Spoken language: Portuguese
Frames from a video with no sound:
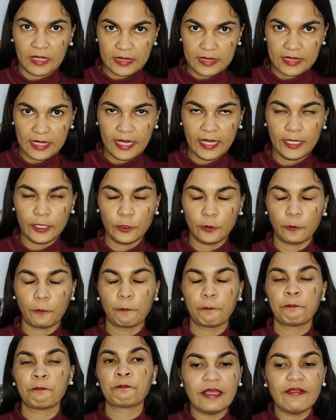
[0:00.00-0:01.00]
Certo?
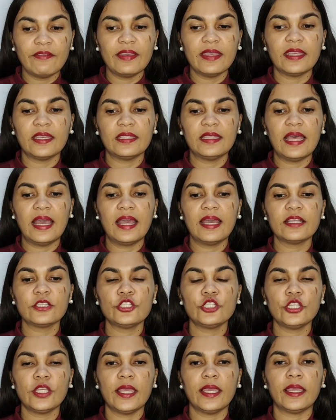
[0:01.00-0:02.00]
Na
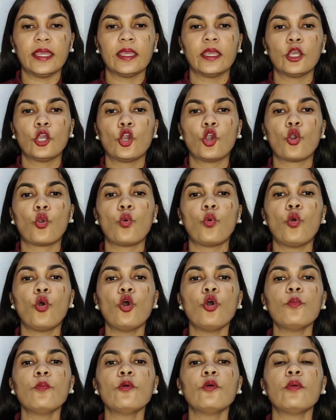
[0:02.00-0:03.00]
verdade é
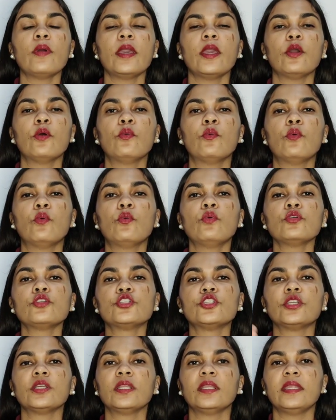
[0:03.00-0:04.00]
como eu
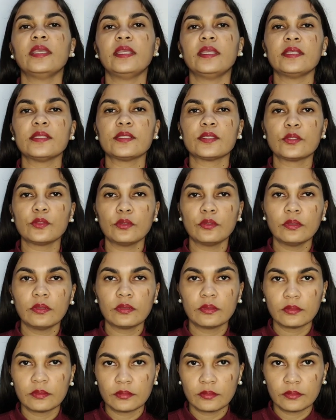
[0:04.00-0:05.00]
utilizo
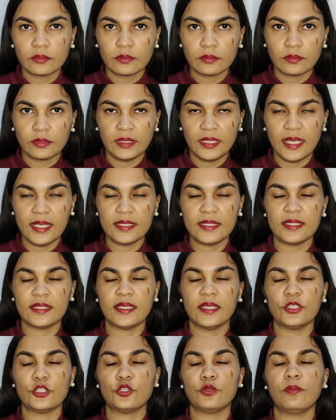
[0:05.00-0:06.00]
desse
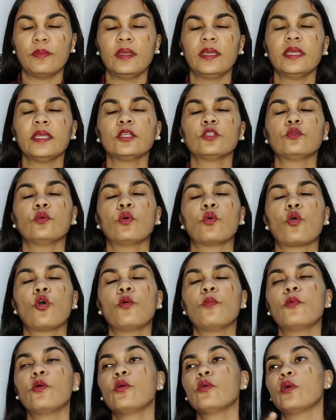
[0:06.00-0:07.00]
sentimento ou
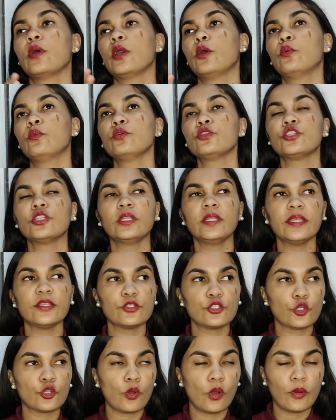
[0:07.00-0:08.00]
como eu
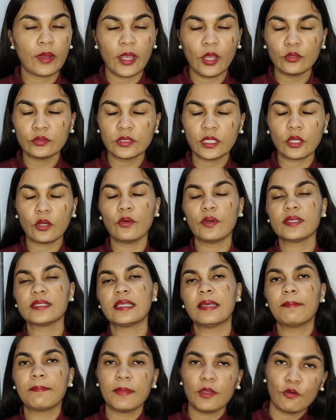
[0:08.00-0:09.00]
utilizo de qualquer outra
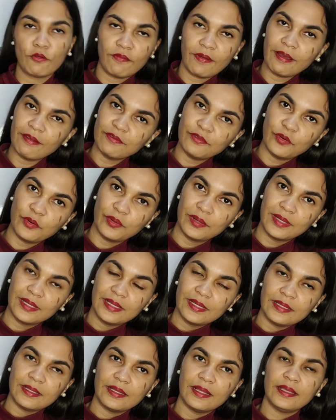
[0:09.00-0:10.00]
coisa a meu favor.
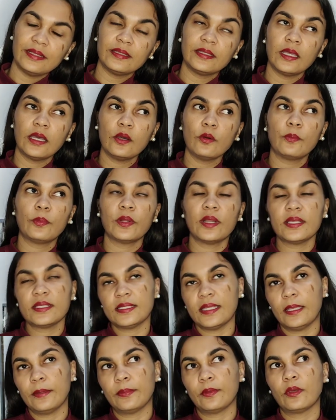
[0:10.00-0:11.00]
Né? Então, por
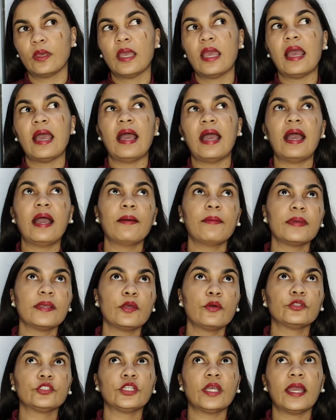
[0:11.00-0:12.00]
exemplo, ah,
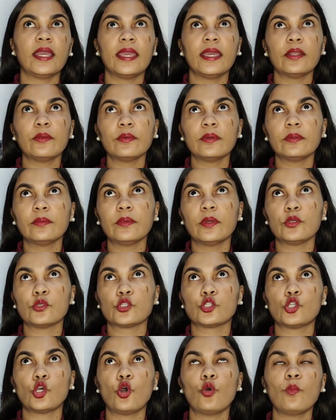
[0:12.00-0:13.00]
eu já era, um, eu
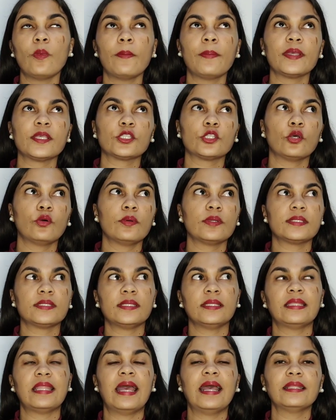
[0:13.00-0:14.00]
sou uma pessoa
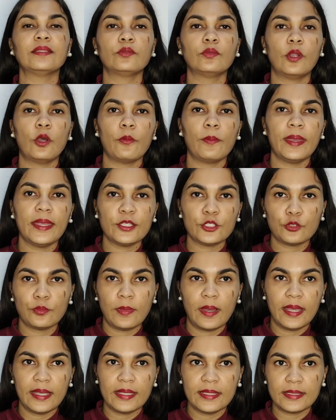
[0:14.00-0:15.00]
assim naturalmente
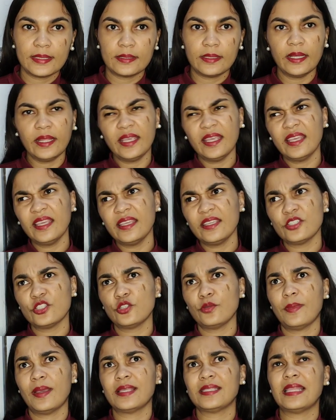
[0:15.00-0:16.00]
mais
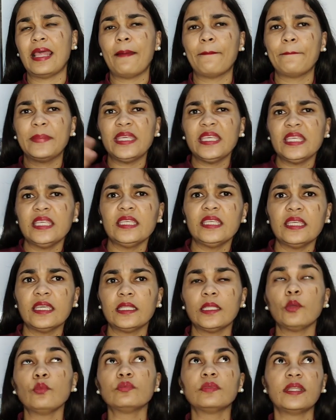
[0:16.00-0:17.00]
triste, mais na
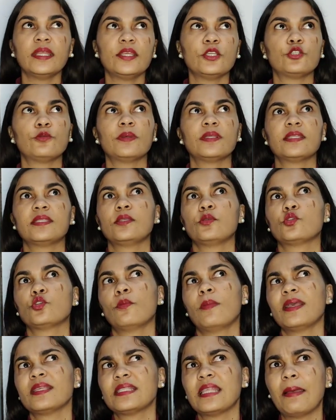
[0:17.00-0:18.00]
minha, não triste, mas assim eu
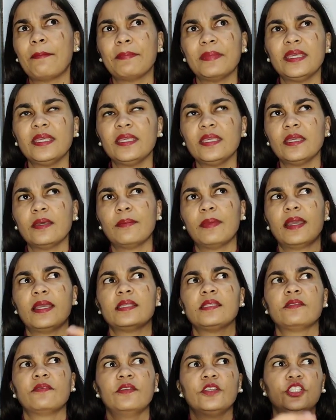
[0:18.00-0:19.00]
sou mais na minha,
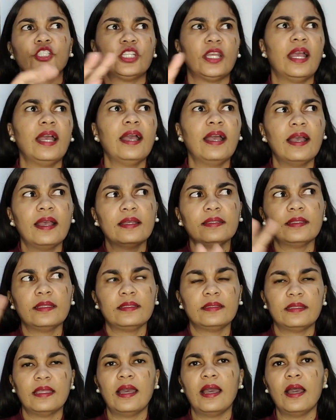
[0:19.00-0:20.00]
mais fechada e
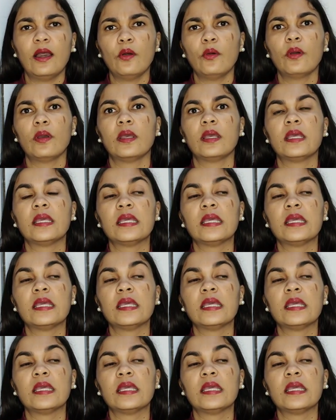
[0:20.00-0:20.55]
tal.